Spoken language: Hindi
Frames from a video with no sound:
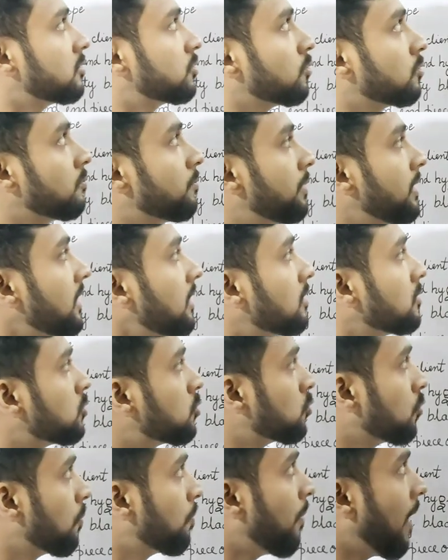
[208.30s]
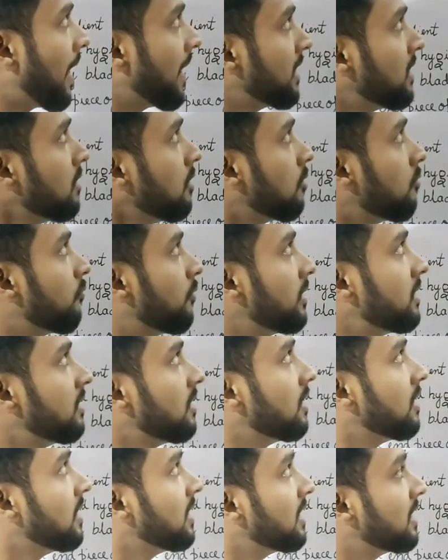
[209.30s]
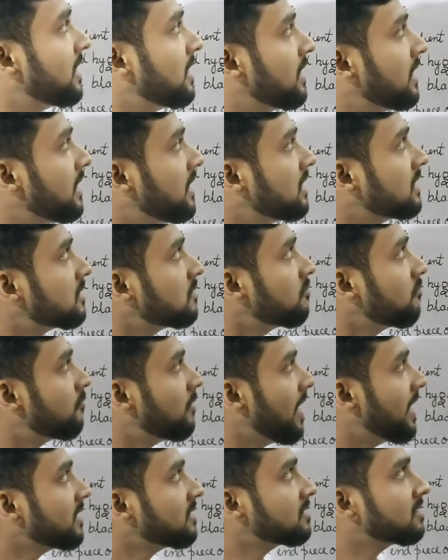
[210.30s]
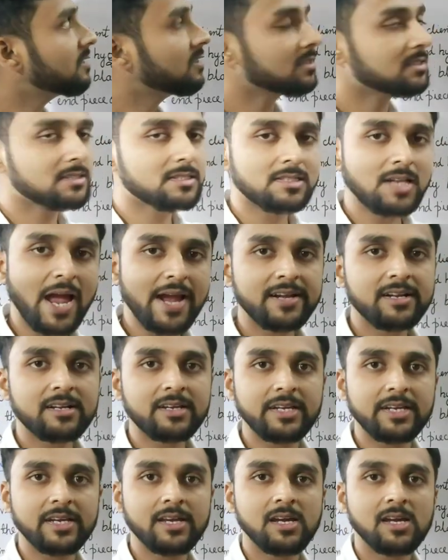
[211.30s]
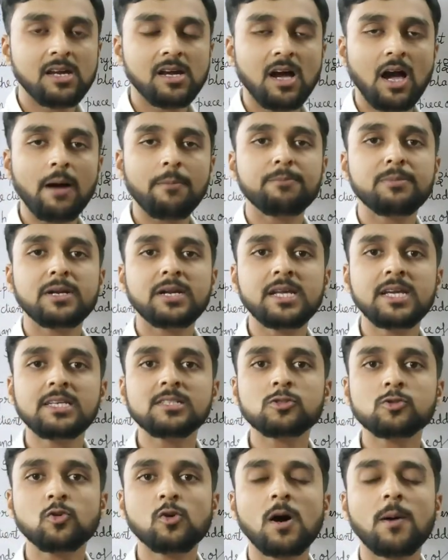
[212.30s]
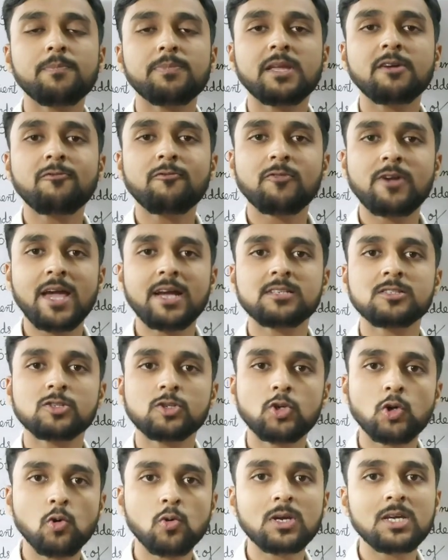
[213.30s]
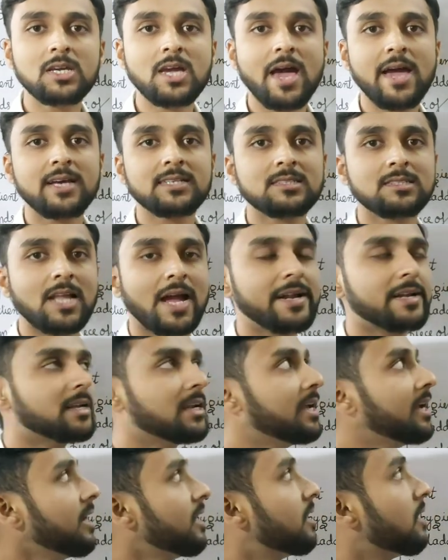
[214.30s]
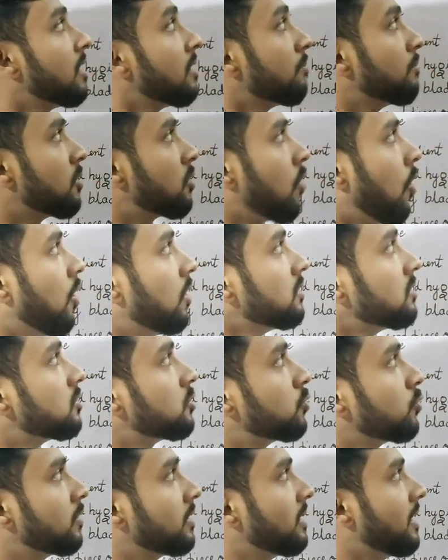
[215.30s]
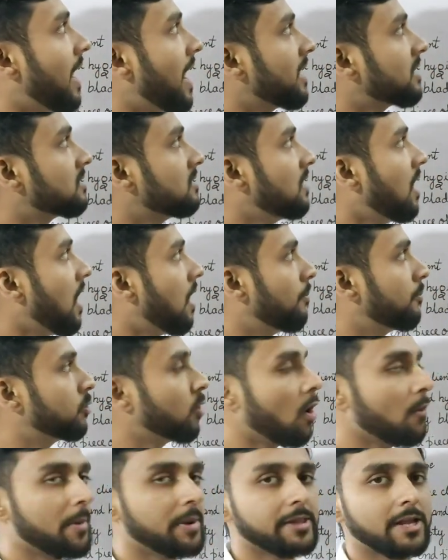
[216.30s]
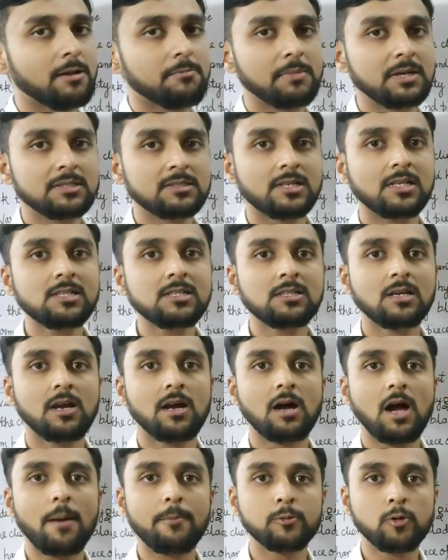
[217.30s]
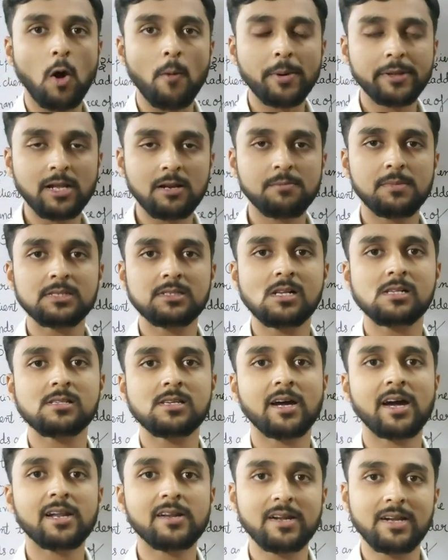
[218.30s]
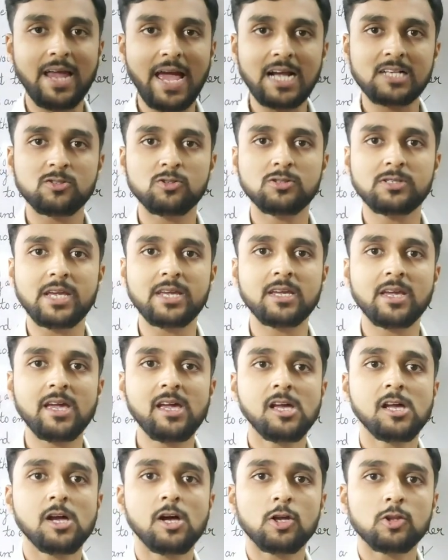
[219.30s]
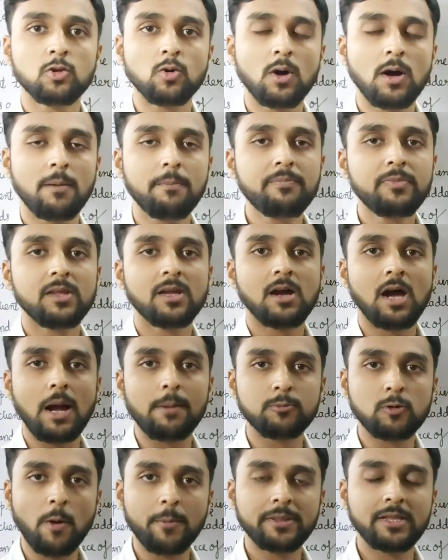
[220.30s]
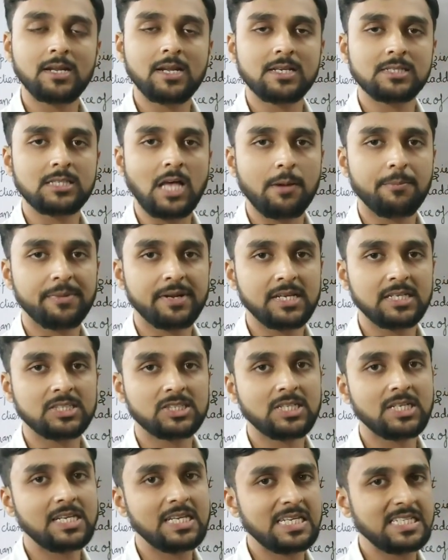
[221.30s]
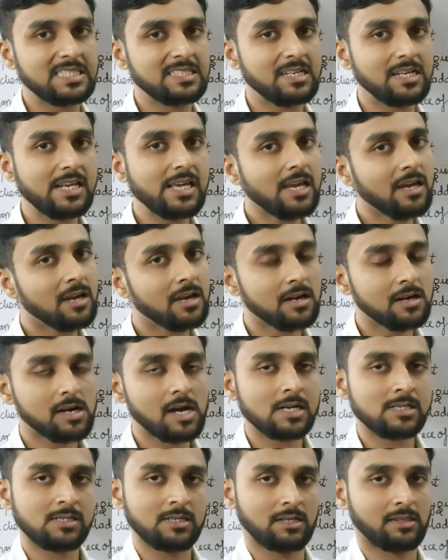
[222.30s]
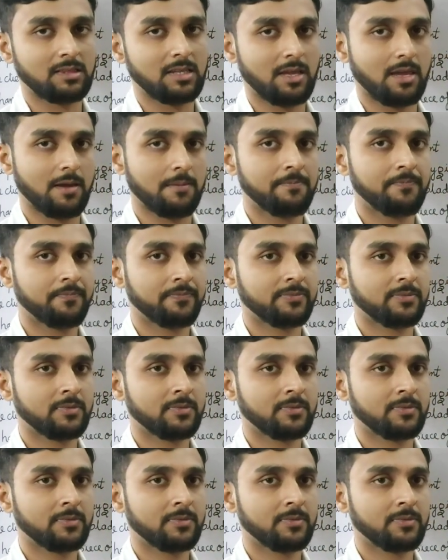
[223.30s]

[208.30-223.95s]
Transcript: शुड बी सुपाइन विथ नीज फ्लेक्स स्लाइटली अब नीज को हमने फ्लेक्स क्यों किया है स्लाइटली बिकॉज टू रिलैक्स द अबडोमिनल मसल्स अबडोमिनल मसल्स अगर रिलैक्स हो जाएंगे तो हम अबडोमिनल एग्जामिनेशन इजिली कर सकते हैं